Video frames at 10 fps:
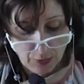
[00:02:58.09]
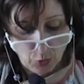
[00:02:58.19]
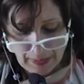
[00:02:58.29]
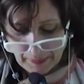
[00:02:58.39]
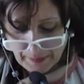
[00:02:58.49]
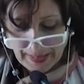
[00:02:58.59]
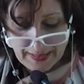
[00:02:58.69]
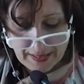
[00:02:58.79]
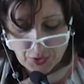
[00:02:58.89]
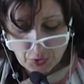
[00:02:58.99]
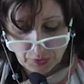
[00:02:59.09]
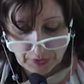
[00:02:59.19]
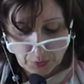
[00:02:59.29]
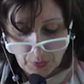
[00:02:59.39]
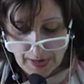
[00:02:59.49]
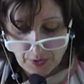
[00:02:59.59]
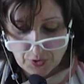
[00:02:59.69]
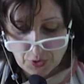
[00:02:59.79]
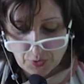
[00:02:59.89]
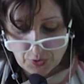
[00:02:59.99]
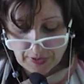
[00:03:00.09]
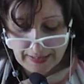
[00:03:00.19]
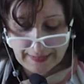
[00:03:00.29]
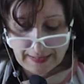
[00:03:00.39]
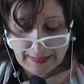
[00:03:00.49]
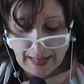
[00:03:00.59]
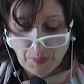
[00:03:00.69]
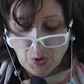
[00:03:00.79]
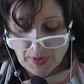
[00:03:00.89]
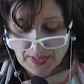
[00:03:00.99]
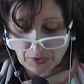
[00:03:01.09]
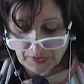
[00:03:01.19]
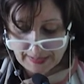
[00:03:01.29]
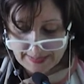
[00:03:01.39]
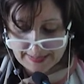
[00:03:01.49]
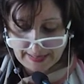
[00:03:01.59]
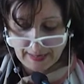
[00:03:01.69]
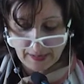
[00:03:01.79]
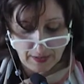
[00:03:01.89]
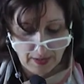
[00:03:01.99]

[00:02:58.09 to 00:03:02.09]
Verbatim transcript: Dans la première leçon des droits constitutionnels de l'année 1835,